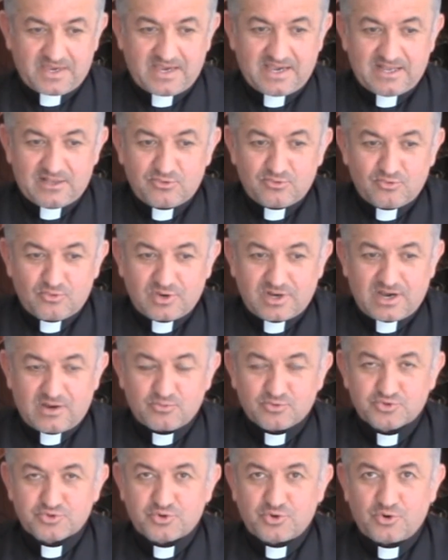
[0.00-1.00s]
él nunca
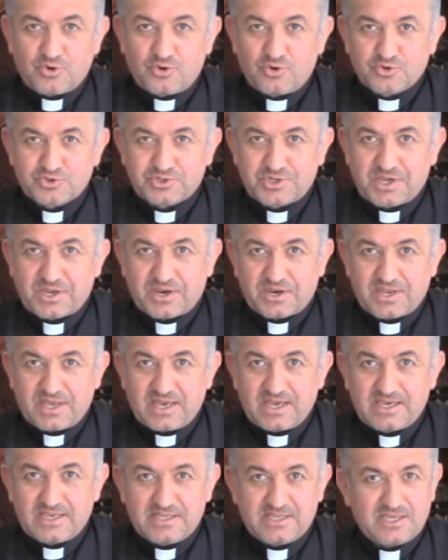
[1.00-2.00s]
buscó ser
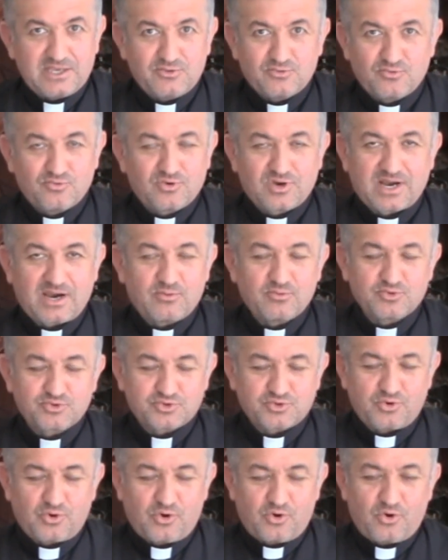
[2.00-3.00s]
rey ni nunca
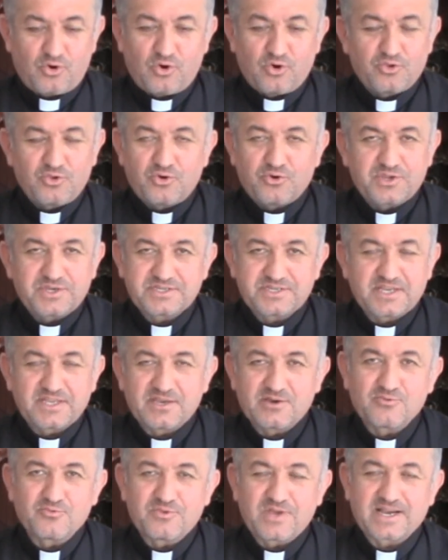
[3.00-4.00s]
buscó honores de
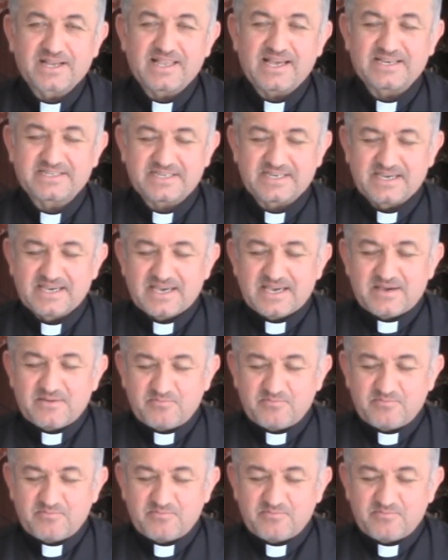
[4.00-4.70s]
ninguna clase,